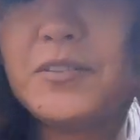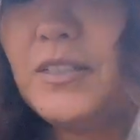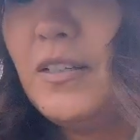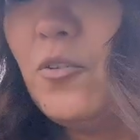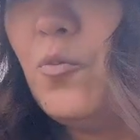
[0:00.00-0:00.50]
вот
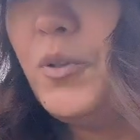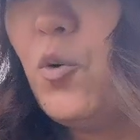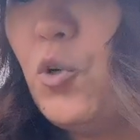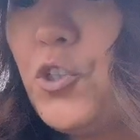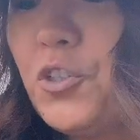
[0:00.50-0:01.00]
мне
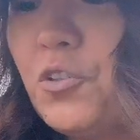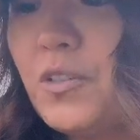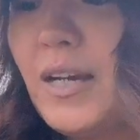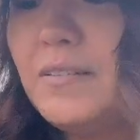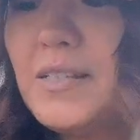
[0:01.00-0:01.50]
очень он
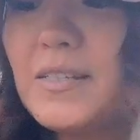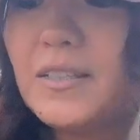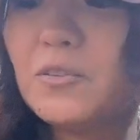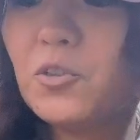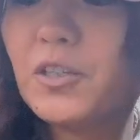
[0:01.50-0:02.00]
нравится,
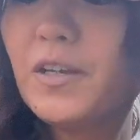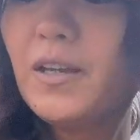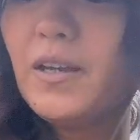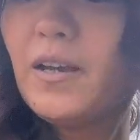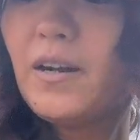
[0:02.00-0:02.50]
это вот
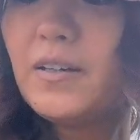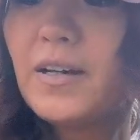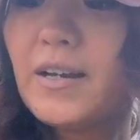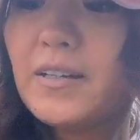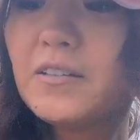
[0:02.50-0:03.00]
а,
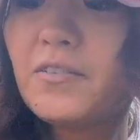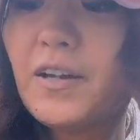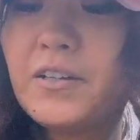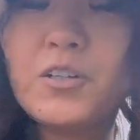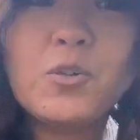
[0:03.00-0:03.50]
garlic
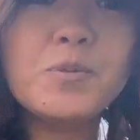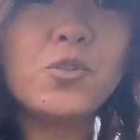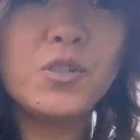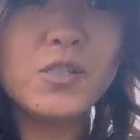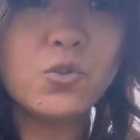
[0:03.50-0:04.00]
fine herbs,
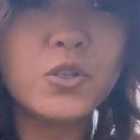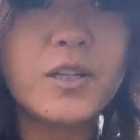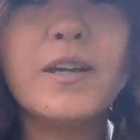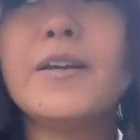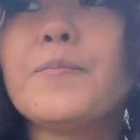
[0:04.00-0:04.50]
то есть тут
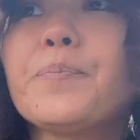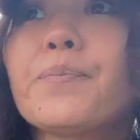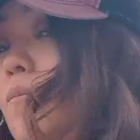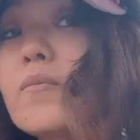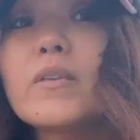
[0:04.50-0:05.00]

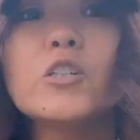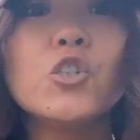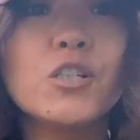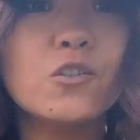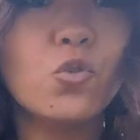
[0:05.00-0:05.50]

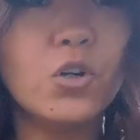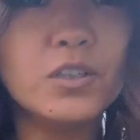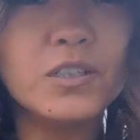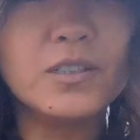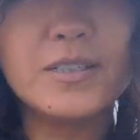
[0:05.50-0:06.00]
чеснок
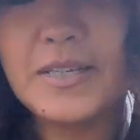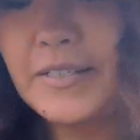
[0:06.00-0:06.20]
со